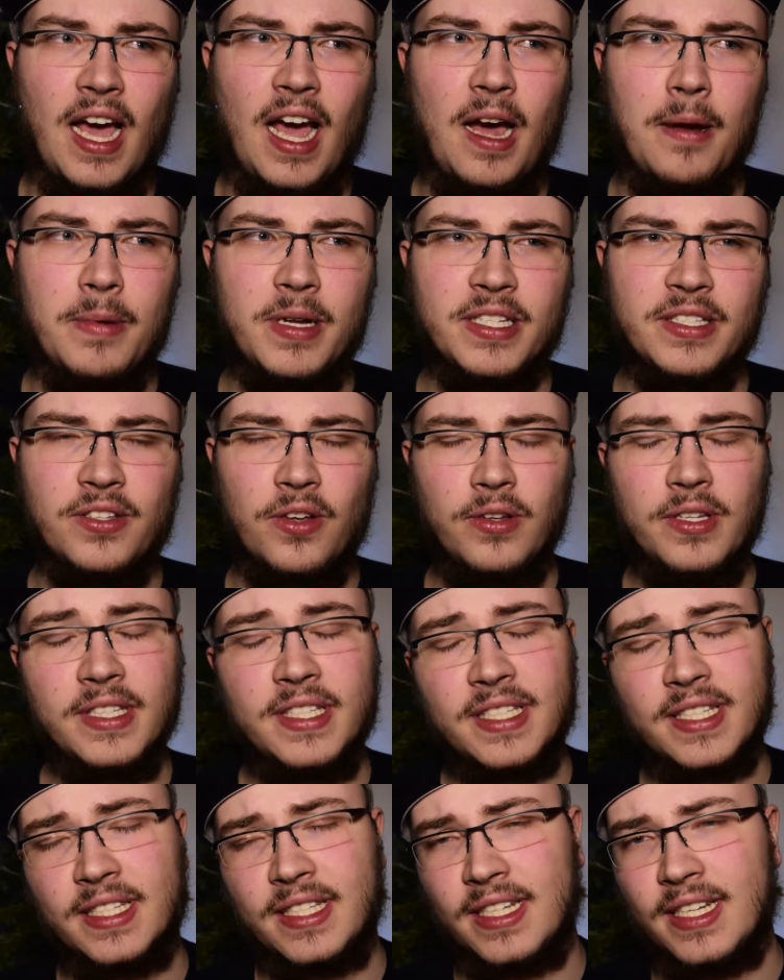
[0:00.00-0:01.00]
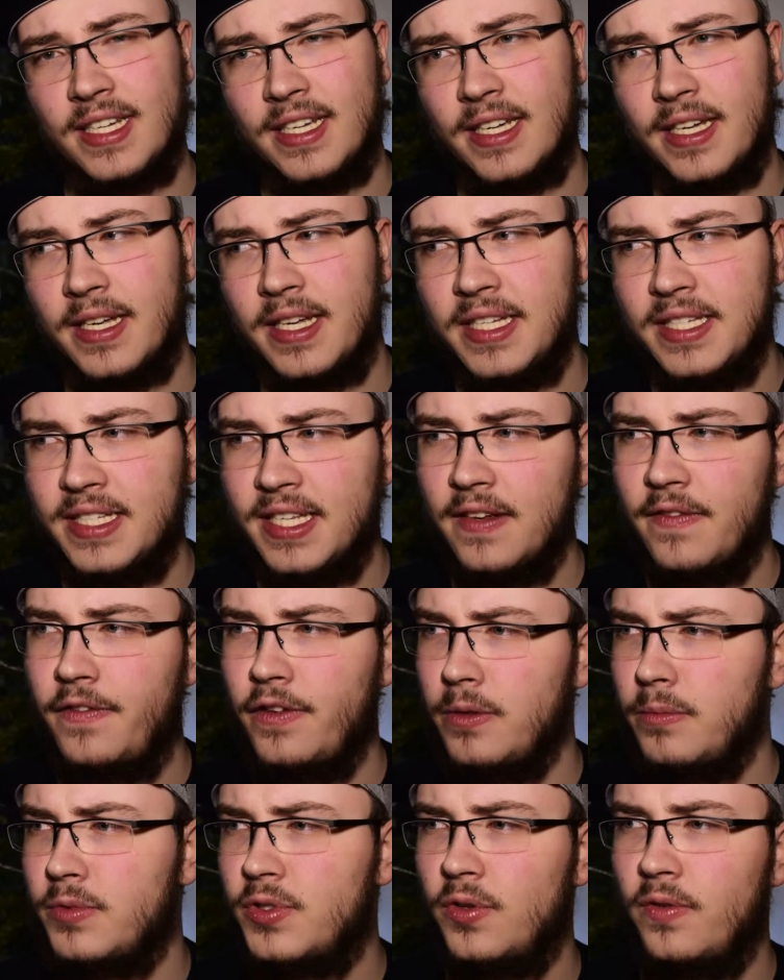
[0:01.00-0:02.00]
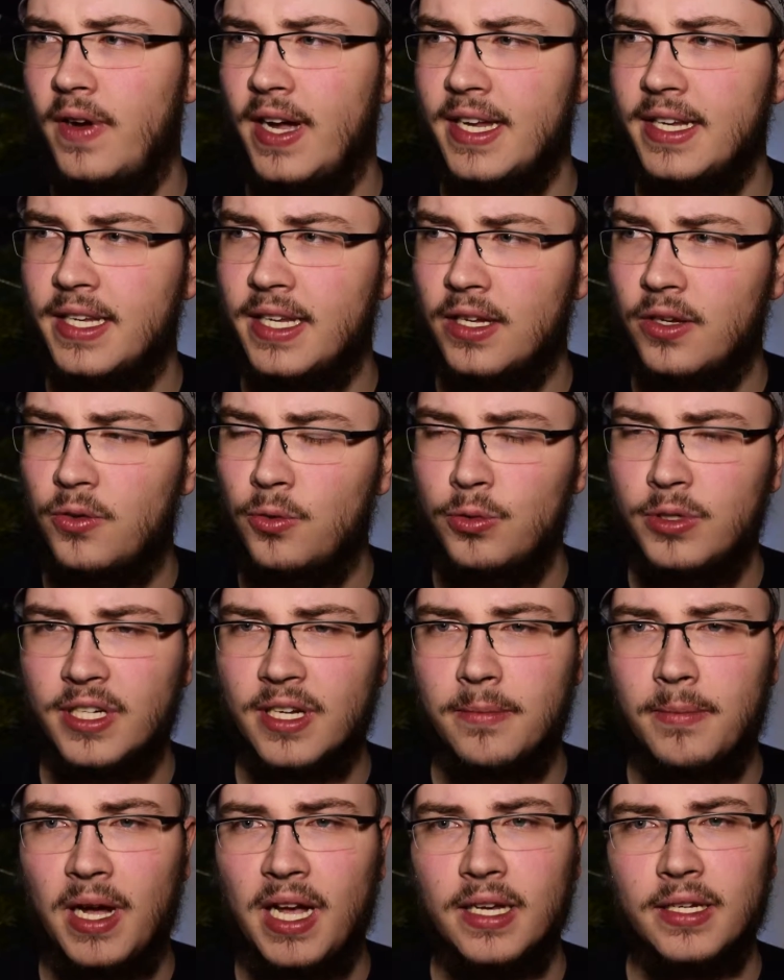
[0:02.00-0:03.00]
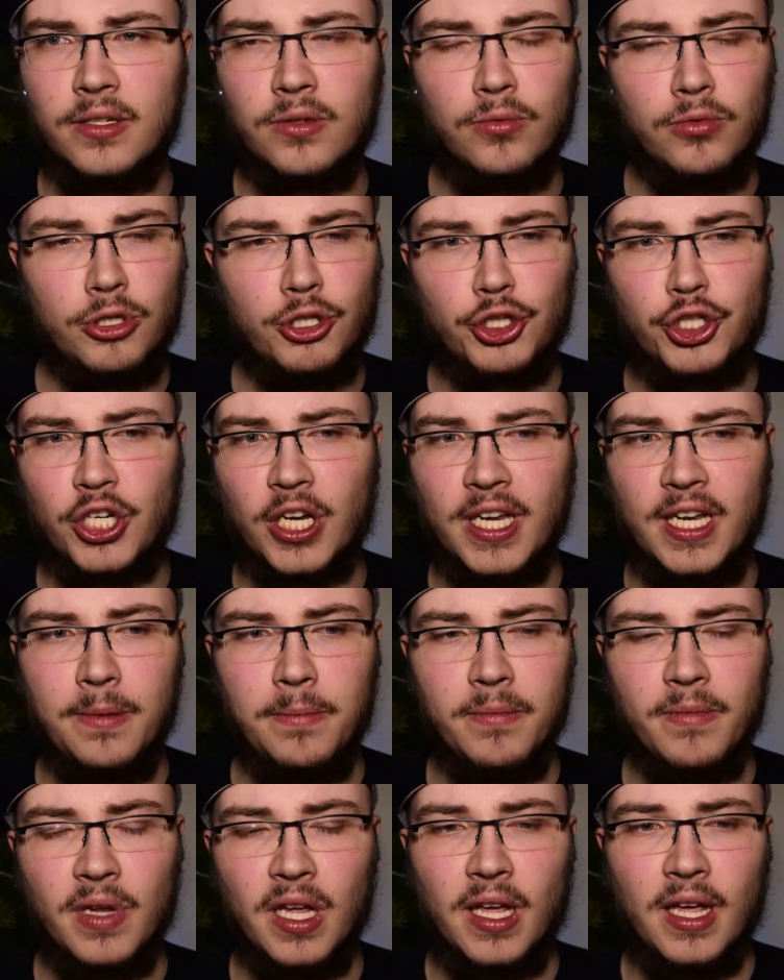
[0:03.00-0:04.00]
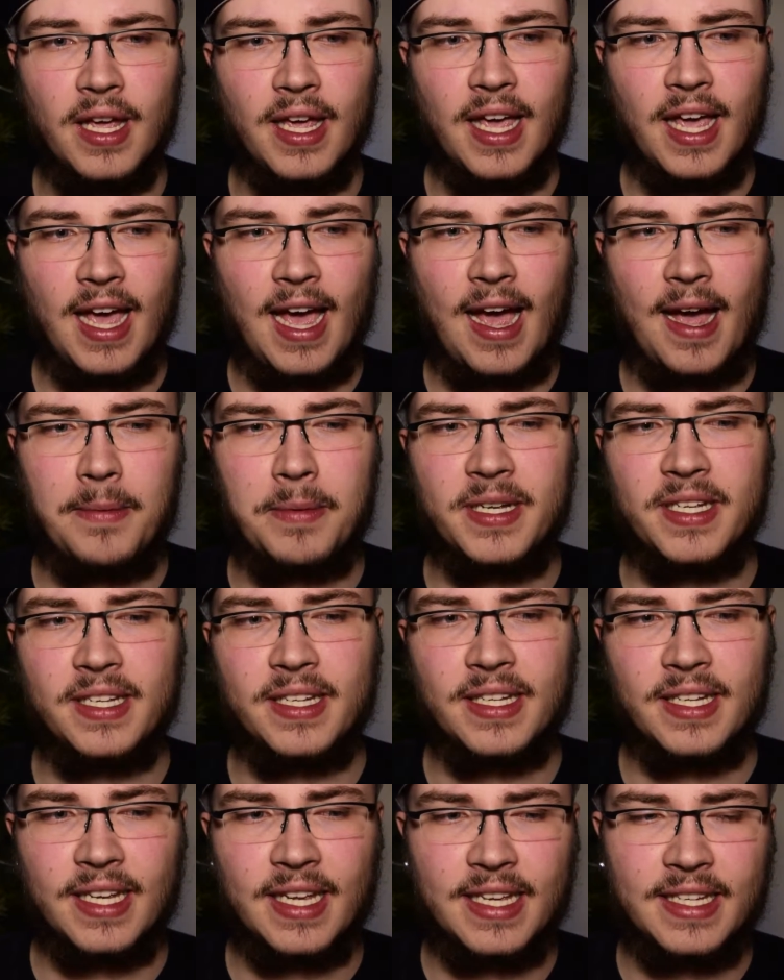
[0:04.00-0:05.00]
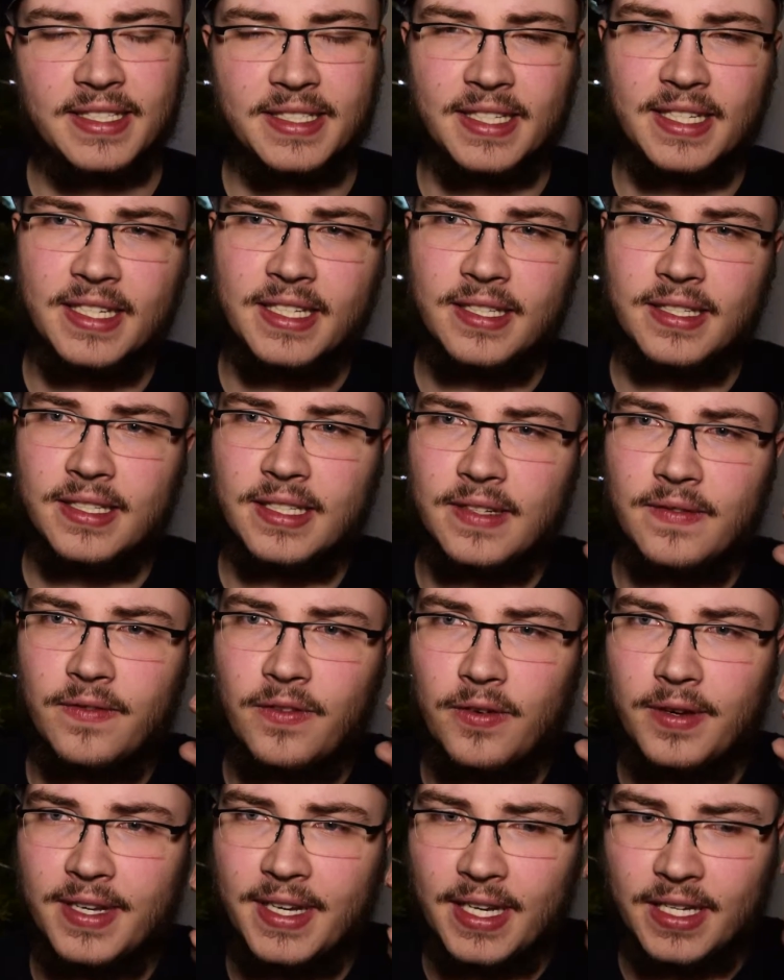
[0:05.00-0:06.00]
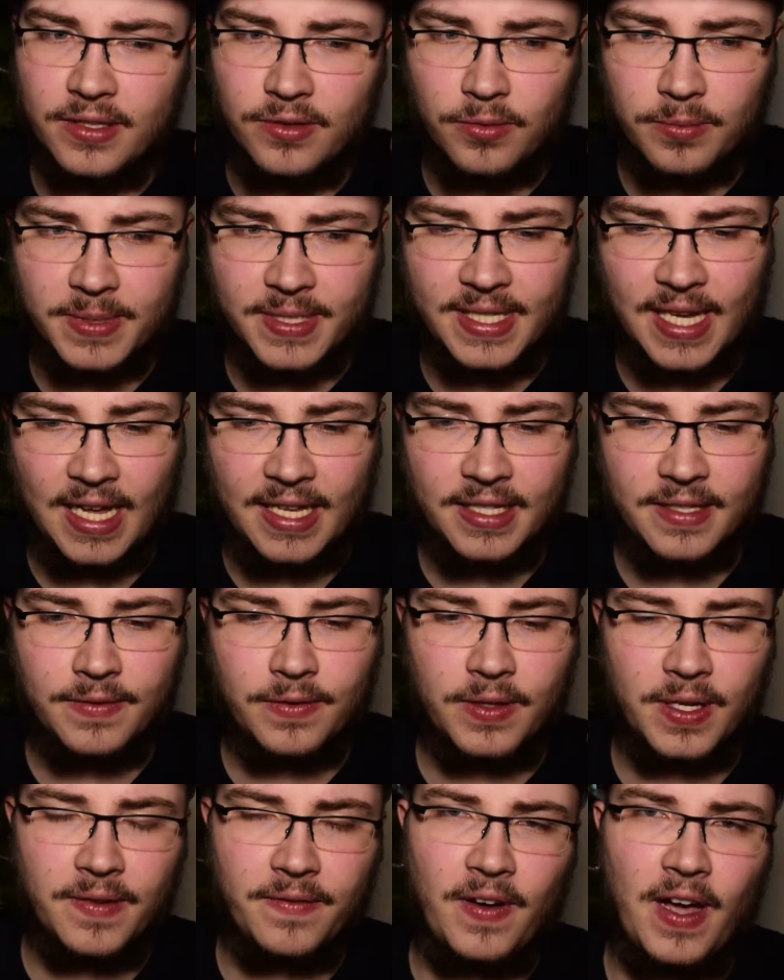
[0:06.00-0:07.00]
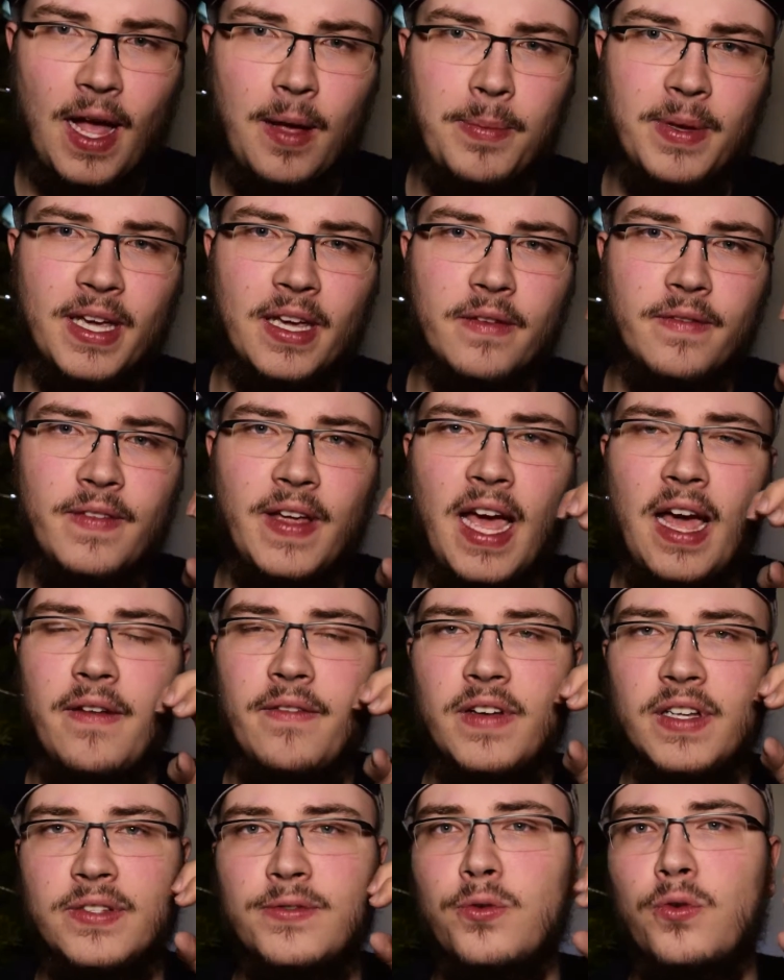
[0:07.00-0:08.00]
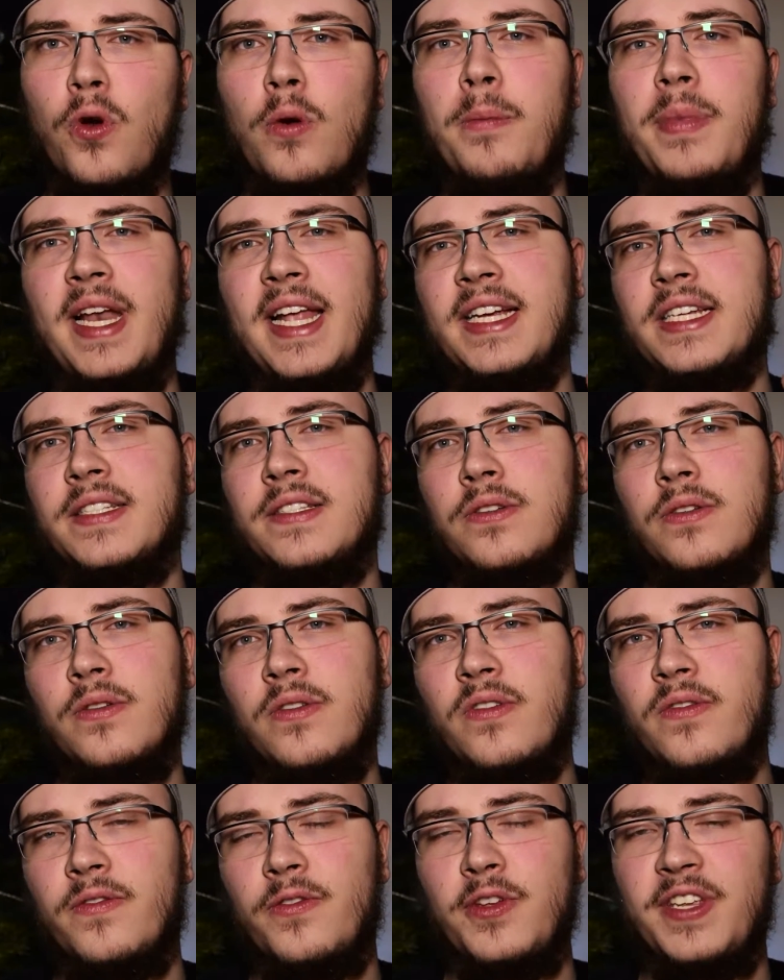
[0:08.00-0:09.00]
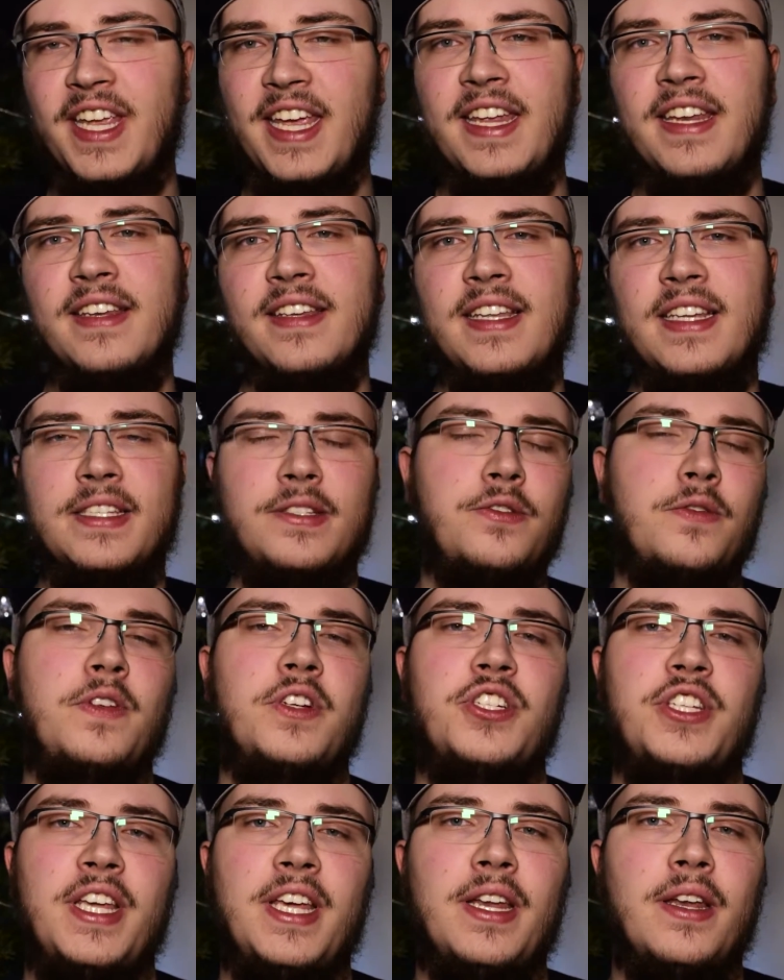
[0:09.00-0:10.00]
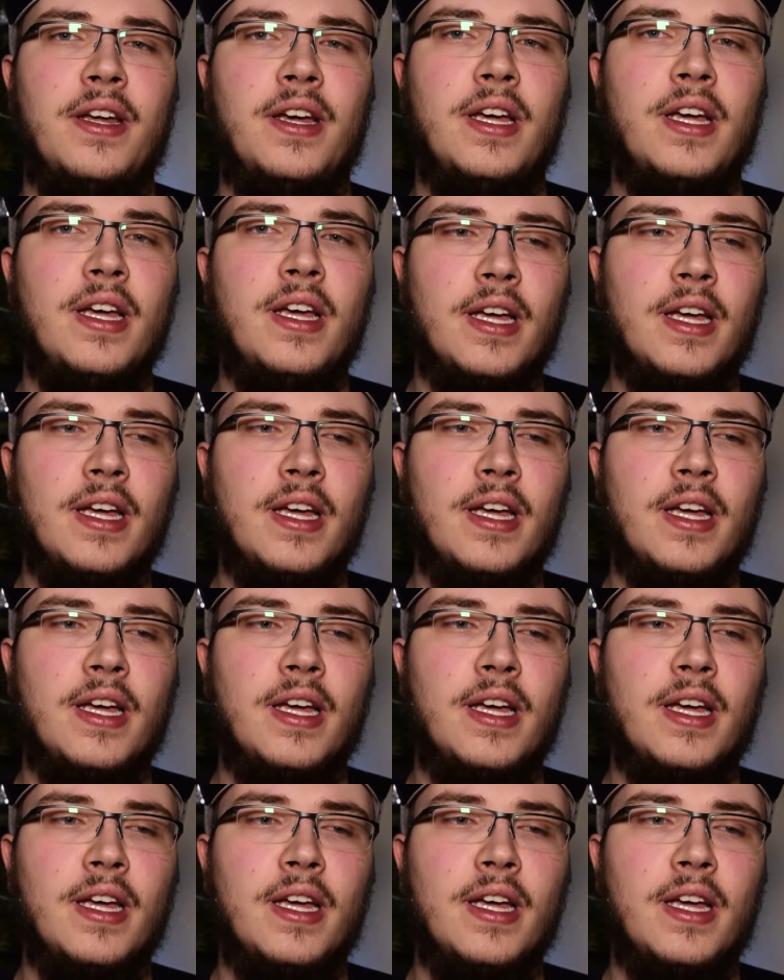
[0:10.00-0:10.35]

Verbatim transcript: Aber sonst äh, ist der Film soweit gut gemacht, gut geschrieben, aber es ist von der Substanz, von den Fachbegriffen her einfach zu komplex für jeden, das zu verstehen.